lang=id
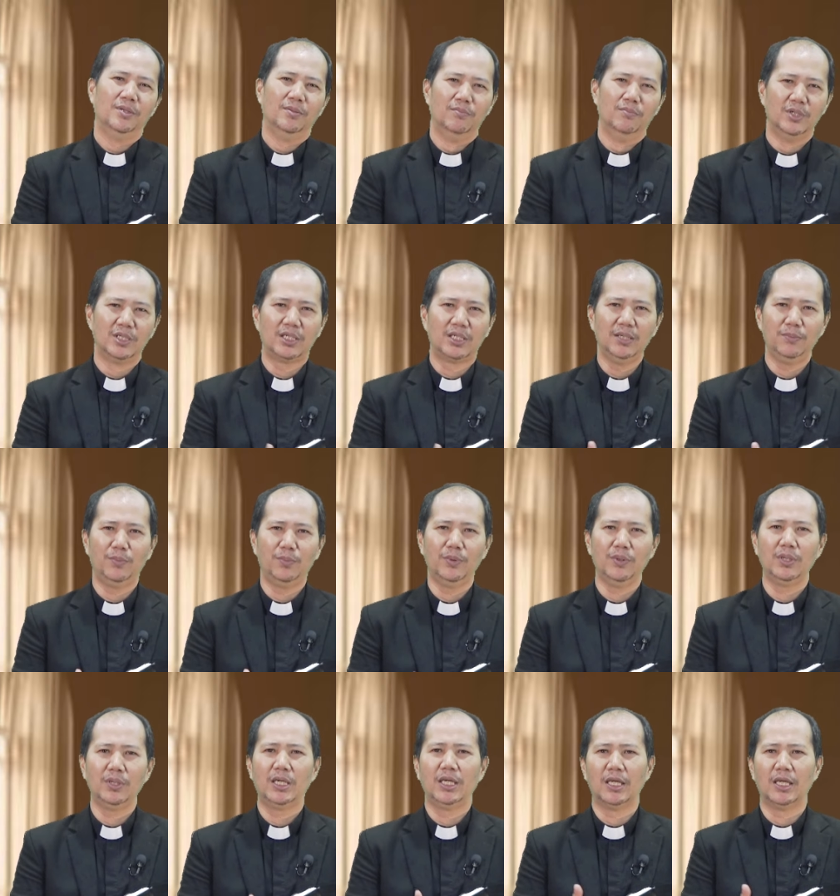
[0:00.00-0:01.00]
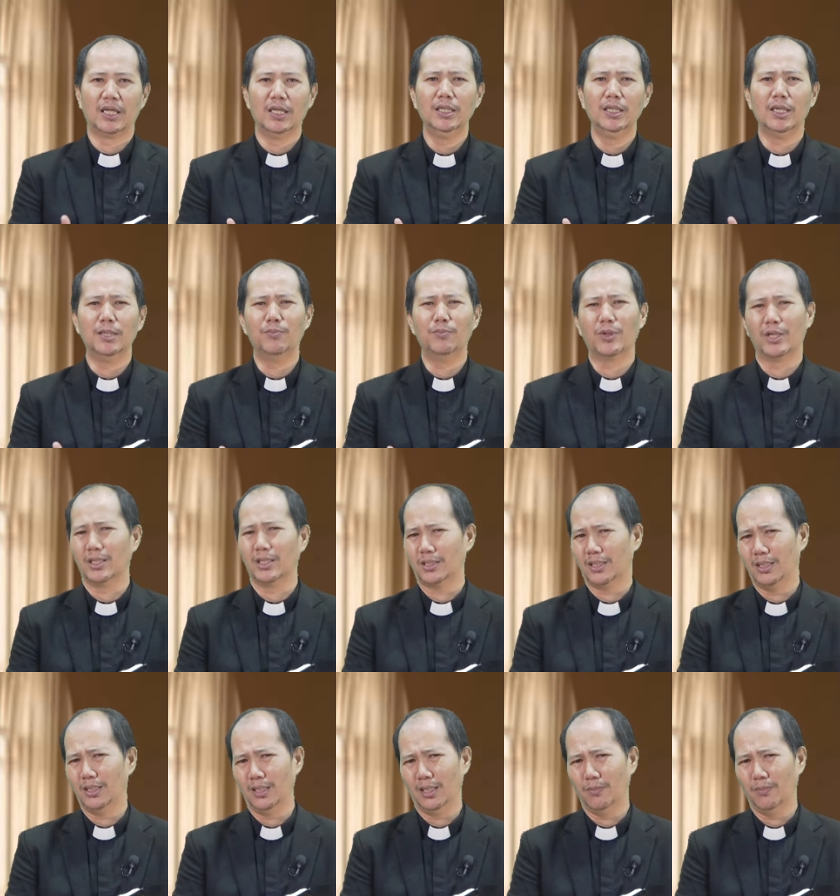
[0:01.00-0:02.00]
Meski pikiran dan
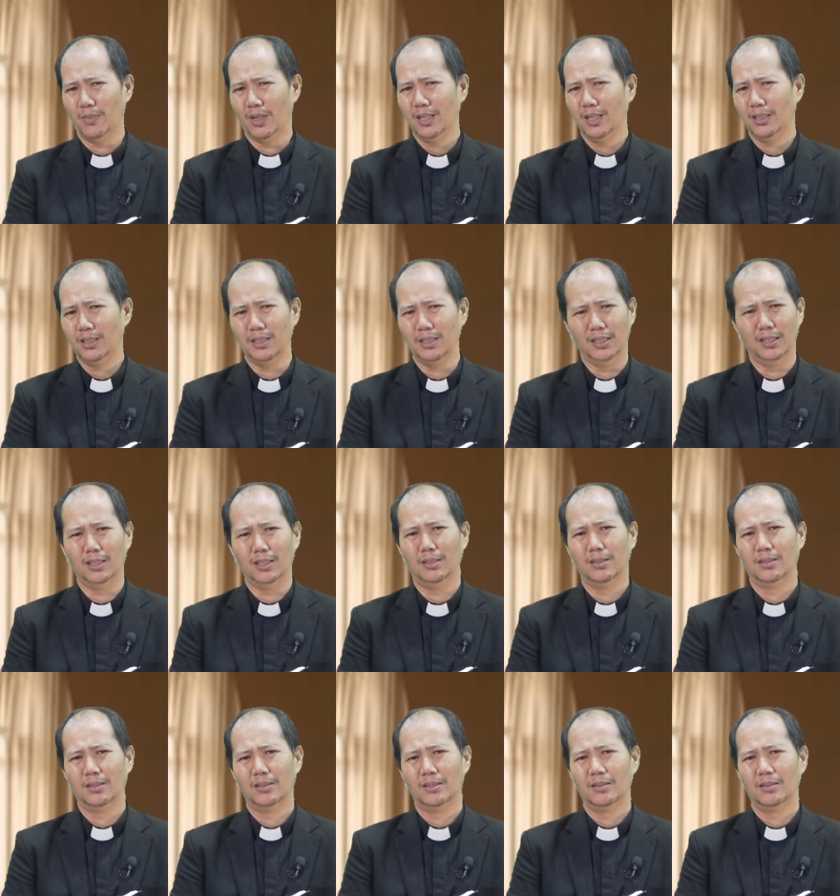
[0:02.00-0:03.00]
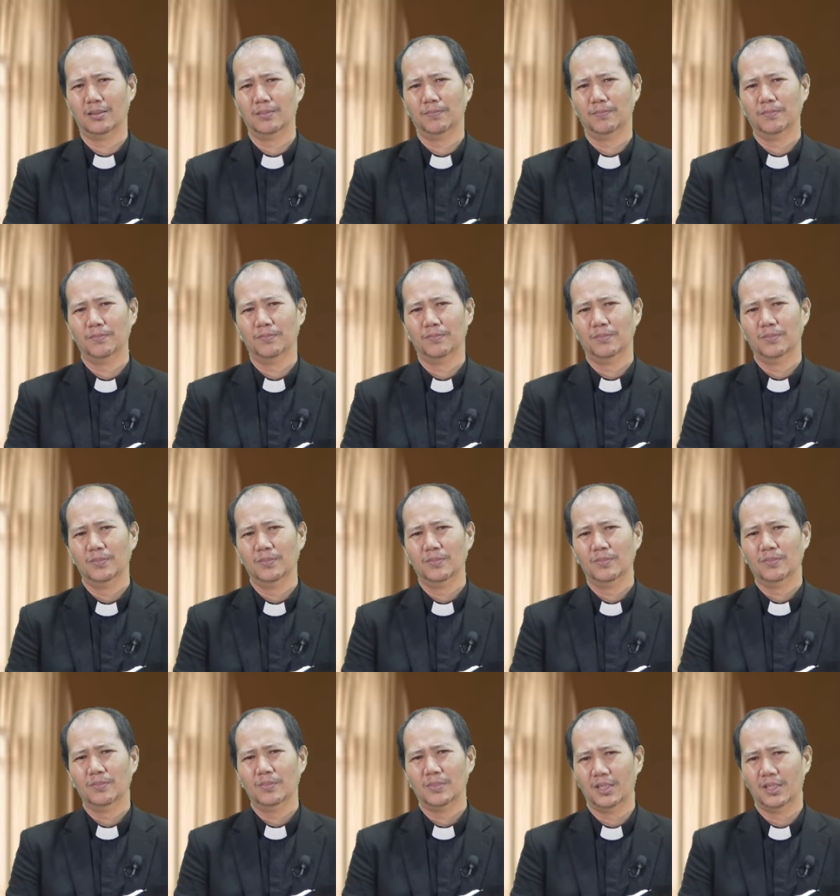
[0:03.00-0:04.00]
perasaan yang baik ini
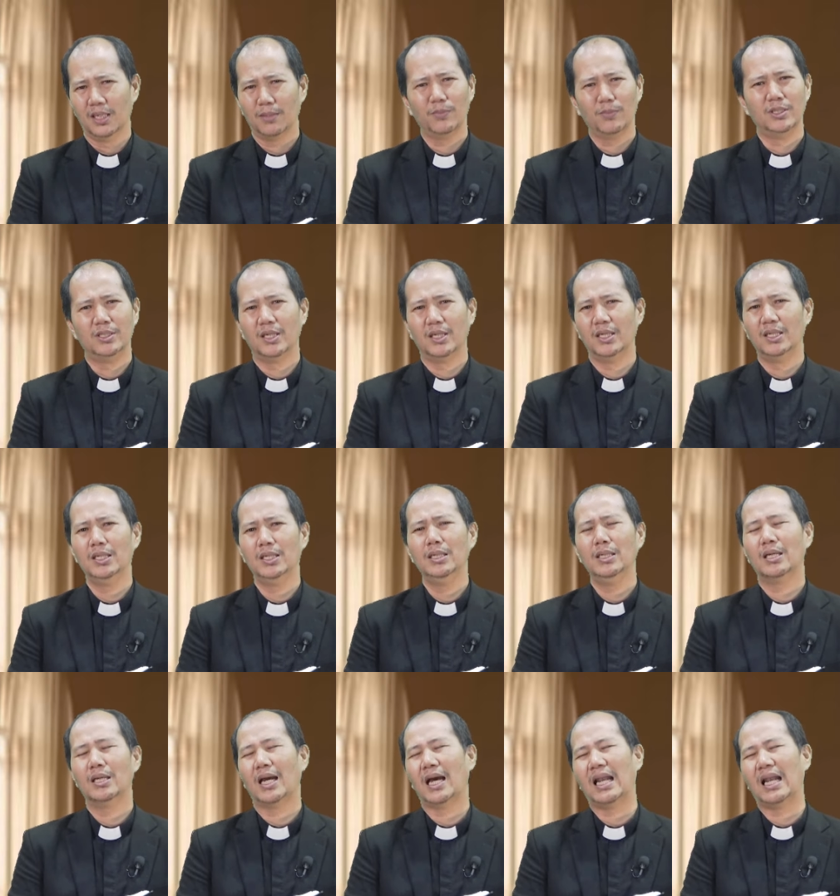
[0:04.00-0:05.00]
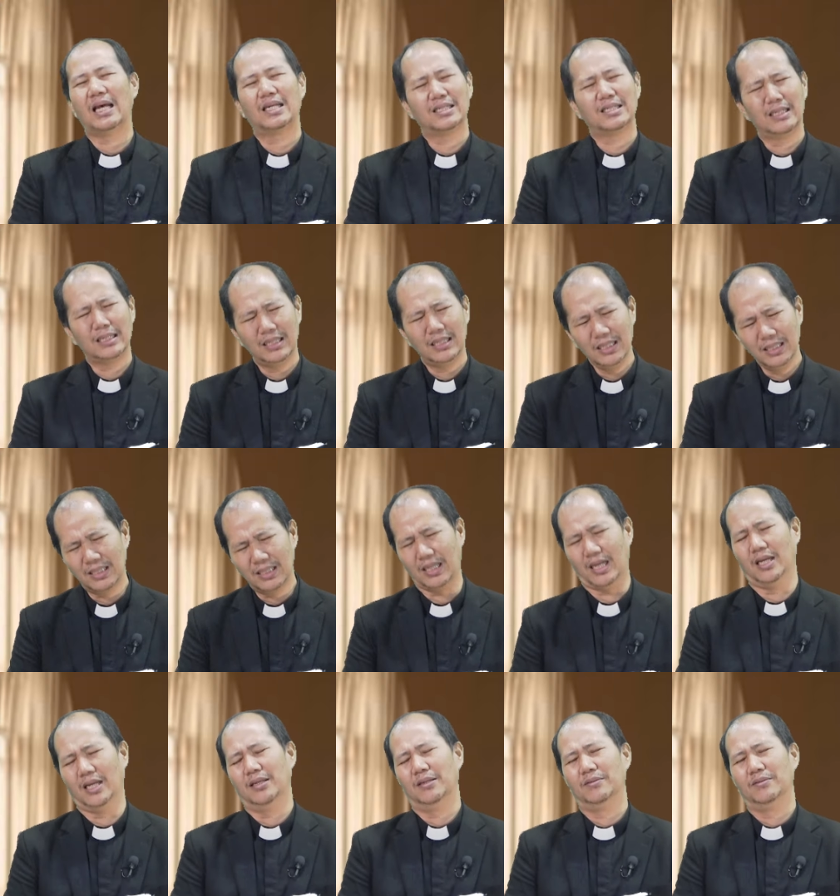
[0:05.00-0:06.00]
tidak menjadi alasan
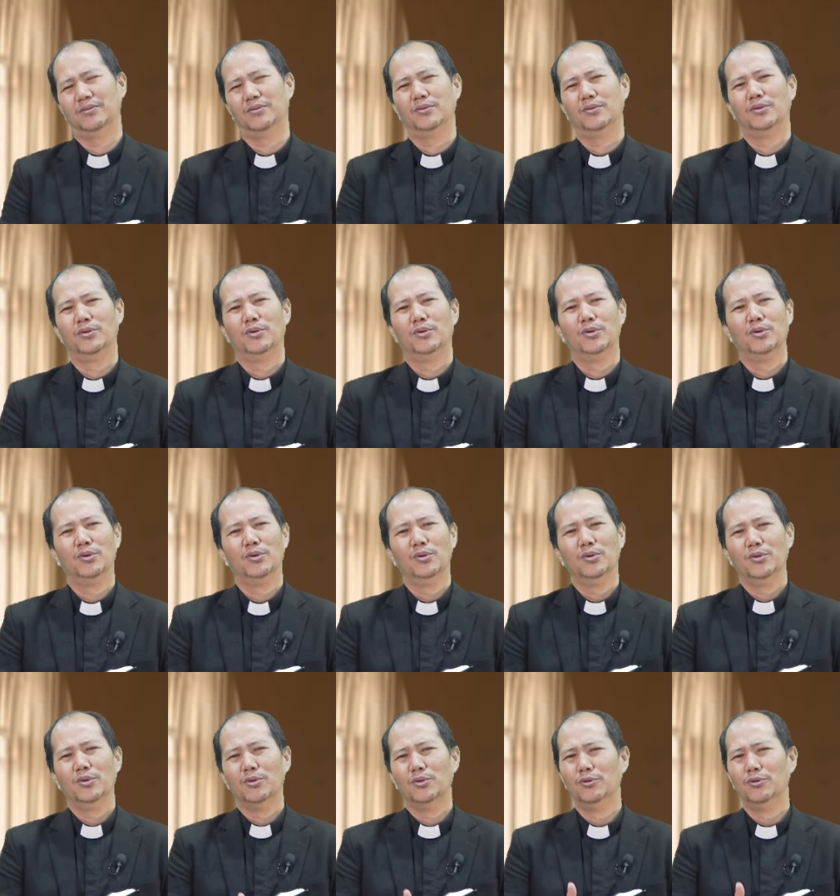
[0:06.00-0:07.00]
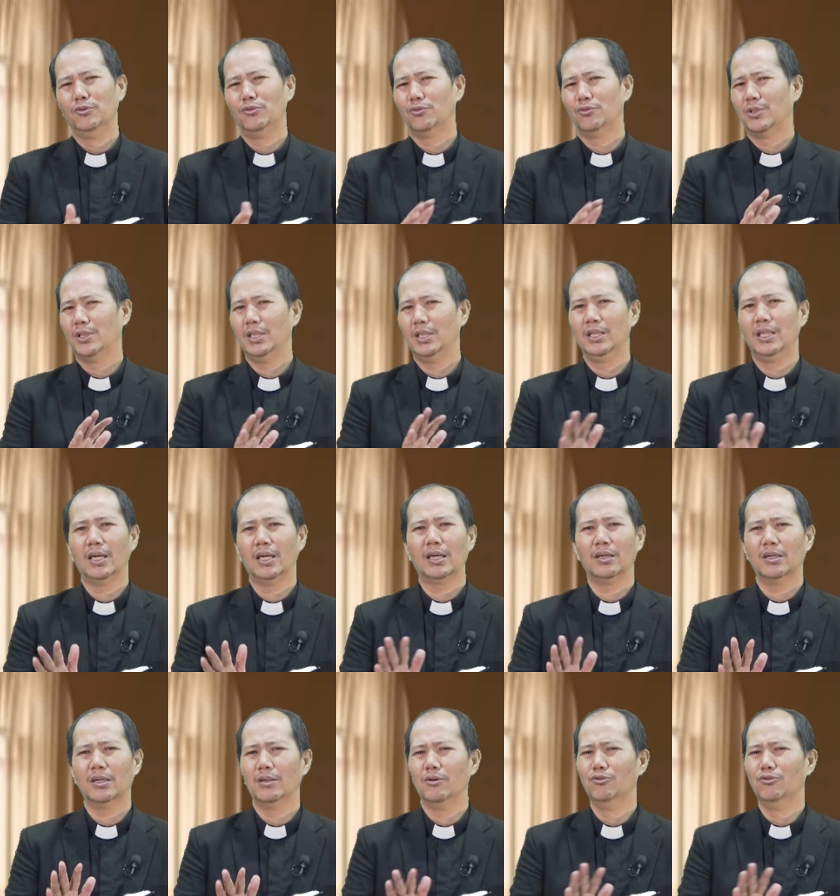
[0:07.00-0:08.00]
kita untuk tidak
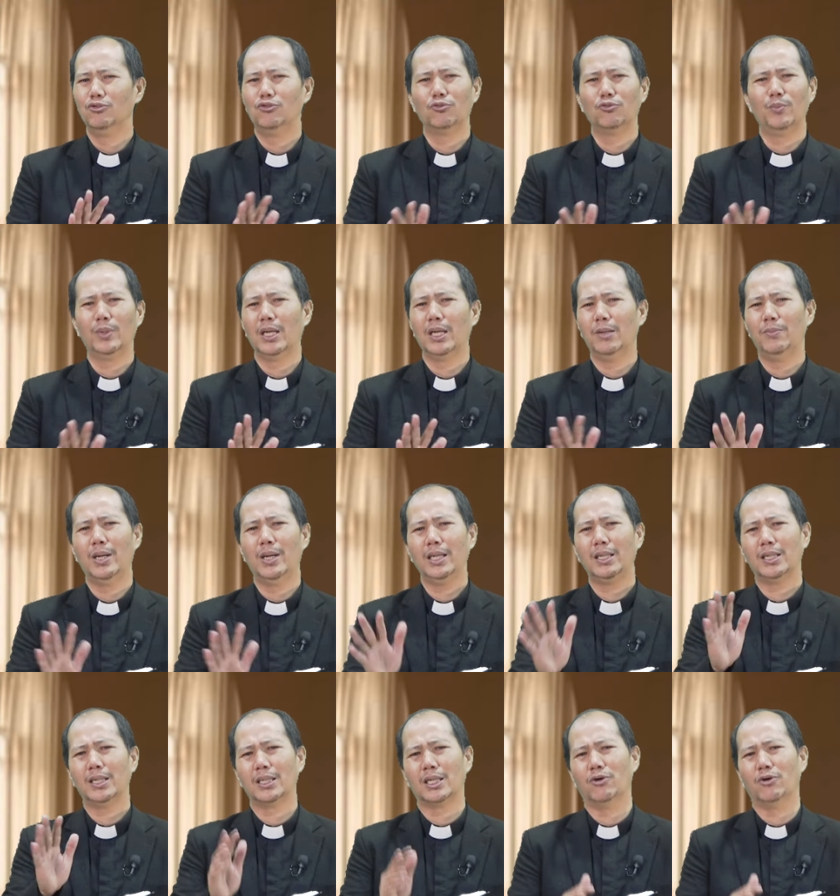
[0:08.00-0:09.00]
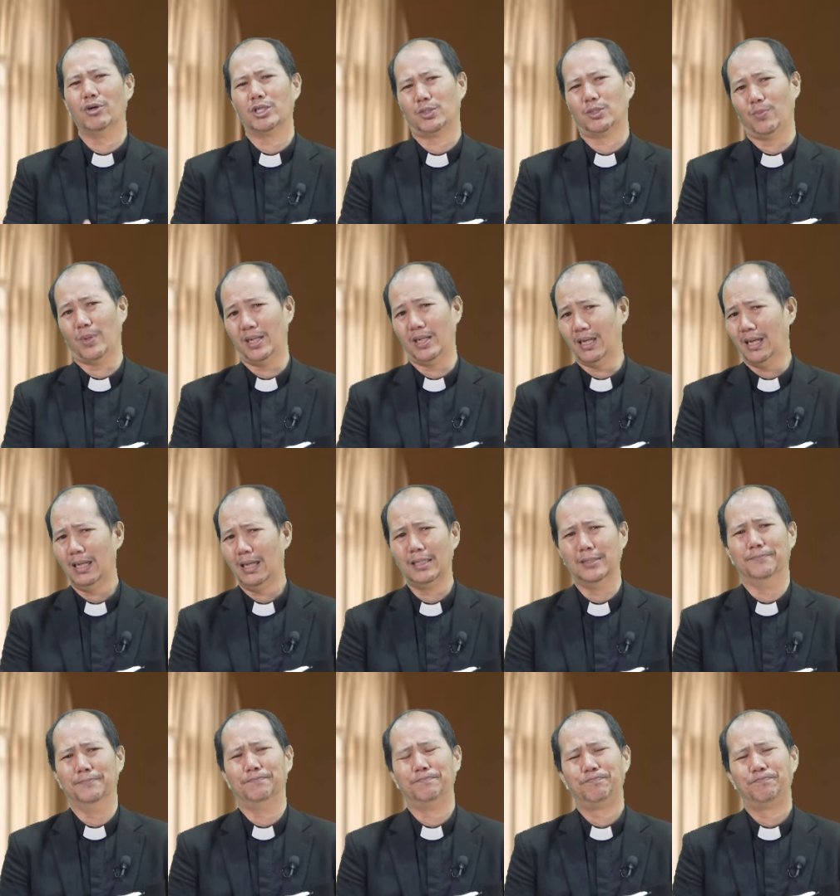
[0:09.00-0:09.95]
untuk mengabaikan kewaspadaan